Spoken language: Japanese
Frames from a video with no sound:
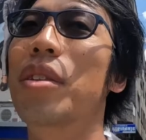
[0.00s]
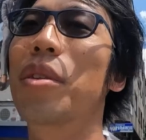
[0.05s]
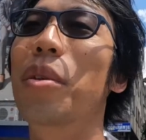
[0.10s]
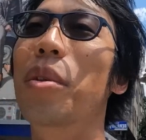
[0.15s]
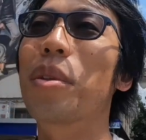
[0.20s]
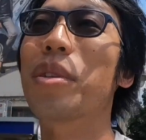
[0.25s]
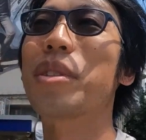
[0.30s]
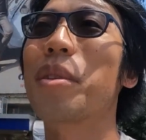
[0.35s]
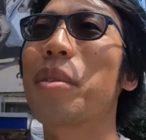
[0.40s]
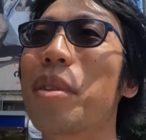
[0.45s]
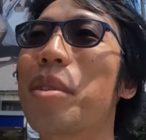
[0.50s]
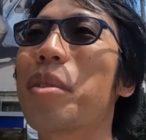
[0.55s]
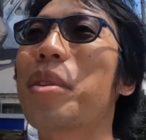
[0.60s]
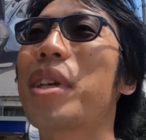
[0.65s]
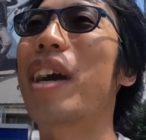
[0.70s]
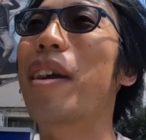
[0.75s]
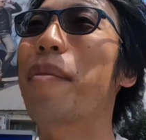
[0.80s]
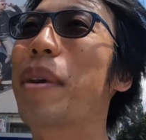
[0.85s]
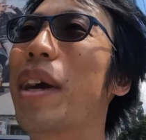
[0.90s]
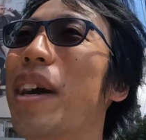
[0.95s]
農村と
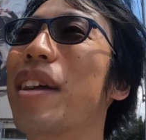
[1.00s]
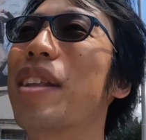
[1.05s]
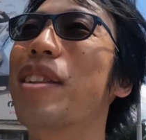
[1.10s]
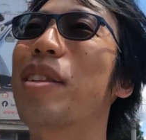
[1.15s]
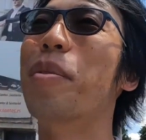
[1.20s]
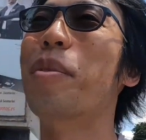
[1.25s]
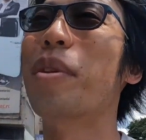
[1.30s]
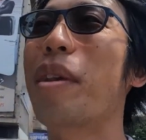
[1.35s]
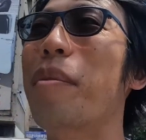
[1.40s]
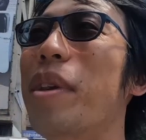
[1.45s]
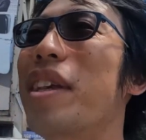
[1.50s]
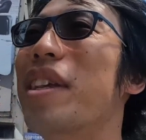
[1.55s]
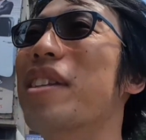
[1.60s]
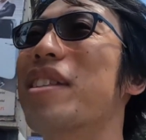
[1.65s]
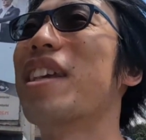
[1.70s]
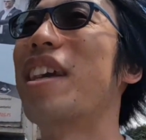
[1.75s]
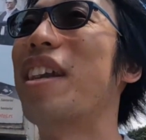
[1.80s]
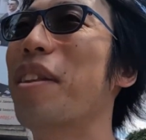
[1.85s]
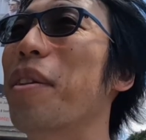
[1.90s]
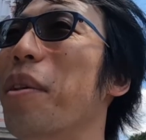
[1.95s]
か、まあ、どこでもいいで
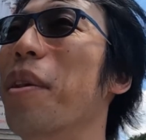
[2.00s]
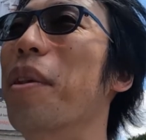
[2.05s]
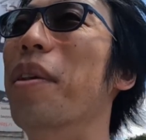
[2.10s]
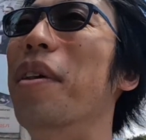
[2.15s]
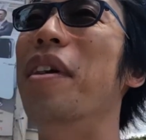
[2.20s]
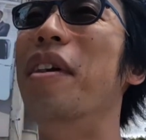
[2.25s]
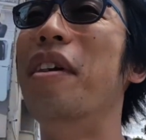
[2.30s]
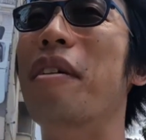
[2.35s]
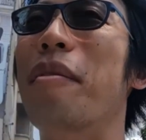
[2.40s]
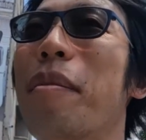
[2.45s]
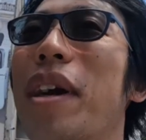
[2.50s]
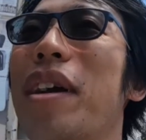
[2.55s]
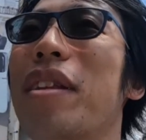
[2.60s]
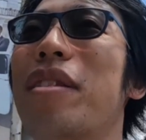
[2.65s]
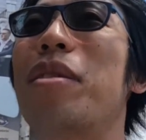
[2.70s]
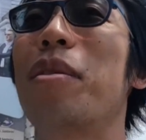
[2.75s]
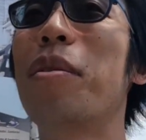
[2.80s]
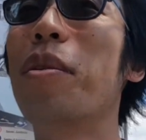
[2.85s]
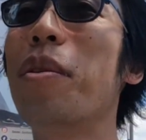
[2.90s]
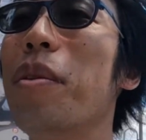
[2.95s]
すけれど、まあ、
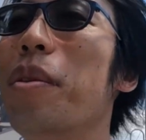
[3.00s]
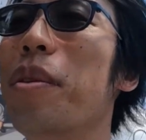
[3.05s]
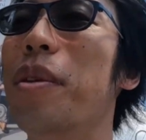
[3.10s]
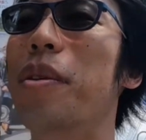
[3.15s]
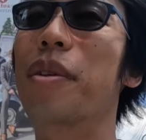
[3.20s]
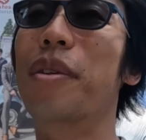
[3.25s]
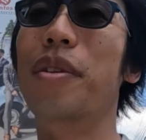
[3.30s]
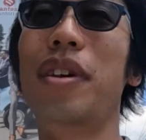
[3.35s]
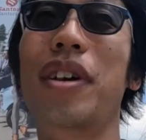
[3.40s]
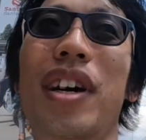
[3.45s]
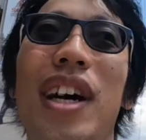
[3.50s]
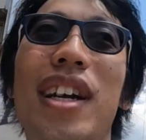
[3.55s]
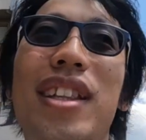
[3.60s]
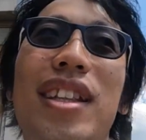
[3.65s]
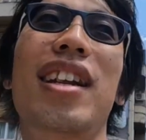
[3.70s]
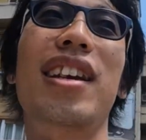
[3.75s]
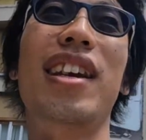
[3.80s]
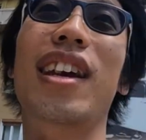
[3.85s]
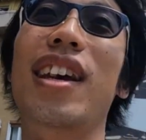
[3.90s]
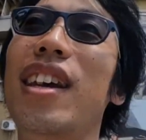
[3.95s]
地方のあ
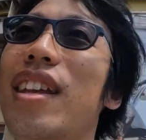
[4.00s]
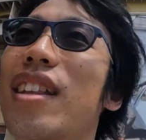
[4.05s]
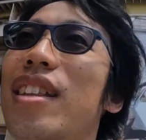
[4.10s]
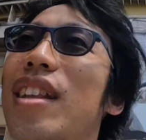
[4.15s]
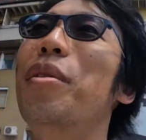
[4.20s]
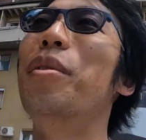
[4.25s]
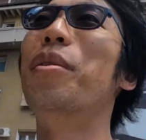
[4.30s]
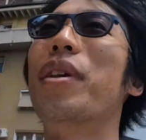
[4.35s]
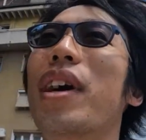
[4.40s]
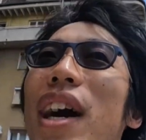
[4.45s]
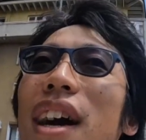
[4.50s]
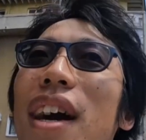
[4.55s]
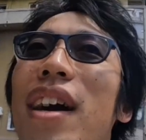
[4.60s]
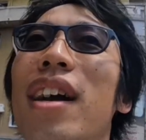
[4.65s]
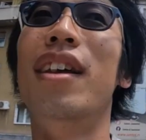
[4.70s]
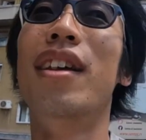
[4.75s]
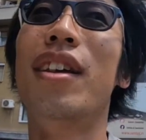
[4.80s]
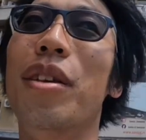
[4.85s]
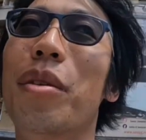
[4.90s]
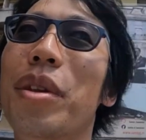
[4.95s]
たりへ行った方が、
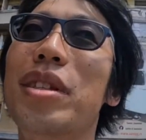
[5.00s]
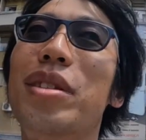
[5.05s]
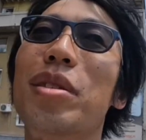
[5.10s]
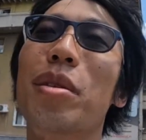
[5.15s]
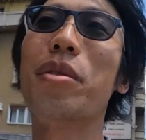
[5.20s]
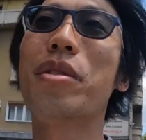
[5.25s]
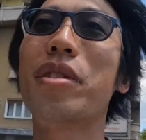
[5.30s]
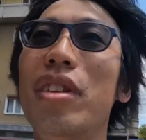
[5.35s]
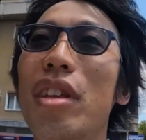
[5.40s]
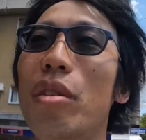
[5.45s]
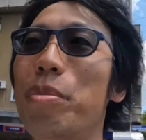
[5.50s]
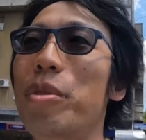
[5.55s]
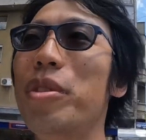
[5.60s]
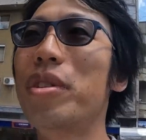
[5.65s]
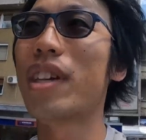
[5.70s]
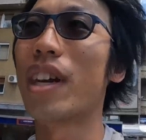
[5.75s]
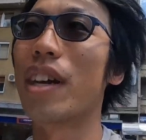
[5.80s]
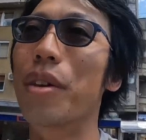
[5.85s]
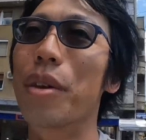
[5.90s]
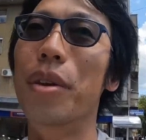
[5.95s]
よりその国の
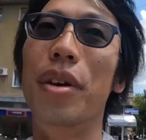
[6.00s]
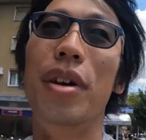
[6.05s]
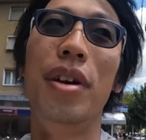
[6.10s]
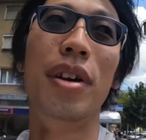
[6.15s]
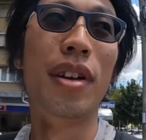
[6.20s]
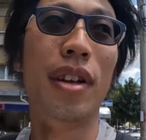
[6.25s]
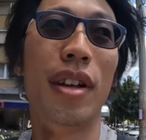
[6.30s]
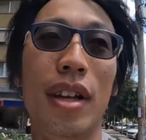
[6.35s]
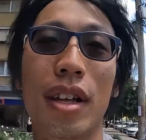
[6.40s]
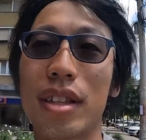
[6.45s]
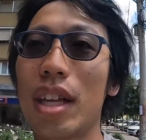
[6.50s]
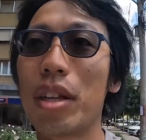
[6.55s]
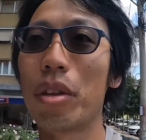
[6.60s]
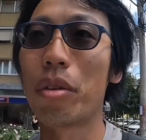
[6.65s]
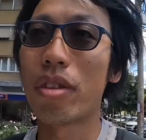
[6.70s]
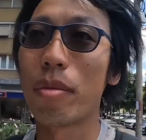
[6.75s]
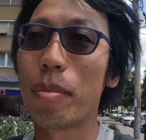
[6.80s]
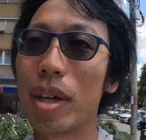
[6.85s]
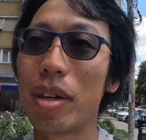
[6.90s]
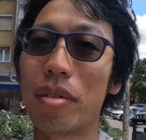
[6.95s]
文化を
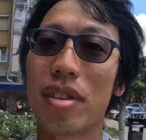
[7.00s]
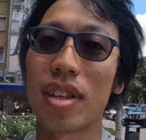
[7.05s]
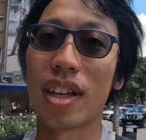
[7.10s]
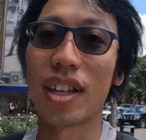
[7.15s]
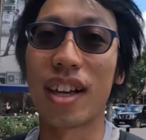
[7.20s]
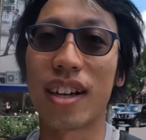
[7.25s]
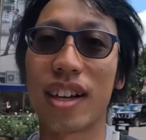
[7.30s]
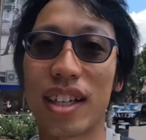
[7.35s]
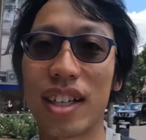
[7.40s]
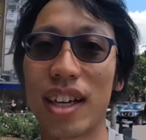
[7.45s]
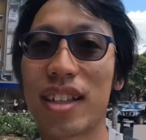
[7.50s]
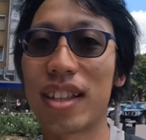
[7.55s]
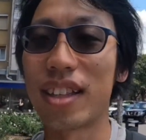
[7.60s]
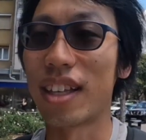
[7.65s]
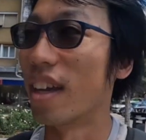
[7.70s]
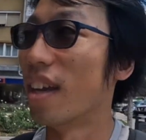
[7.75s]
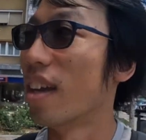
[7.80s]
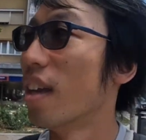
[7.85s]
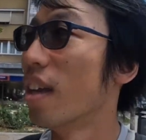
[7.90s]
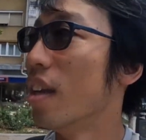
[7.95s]
楽しめるんじゃないかなっ
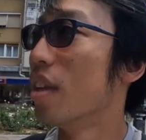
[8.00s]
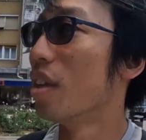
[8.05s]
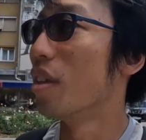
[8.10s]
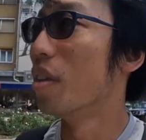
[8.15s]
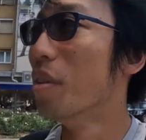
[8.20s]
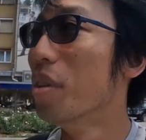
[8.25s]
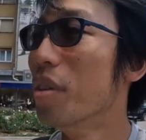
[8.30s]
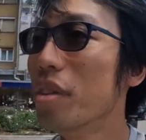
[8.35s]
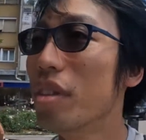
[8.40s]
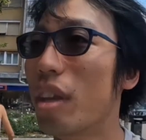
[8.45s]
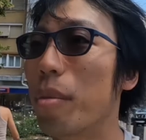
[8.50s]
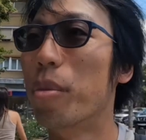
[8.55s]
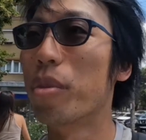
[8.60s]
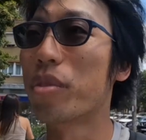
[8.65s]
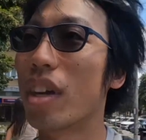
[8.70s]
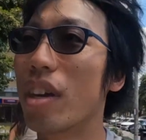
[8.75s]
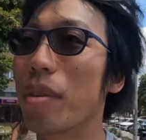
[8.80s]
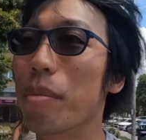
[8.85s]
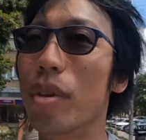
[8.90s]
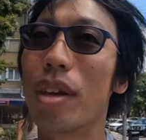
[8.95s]
ていうふうに
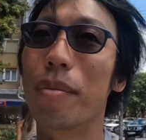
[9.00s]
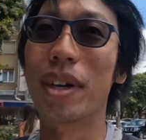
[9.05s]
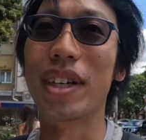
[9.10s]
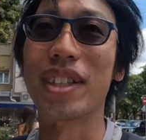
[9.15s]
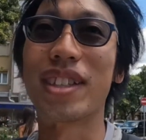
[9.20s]
僕は思いま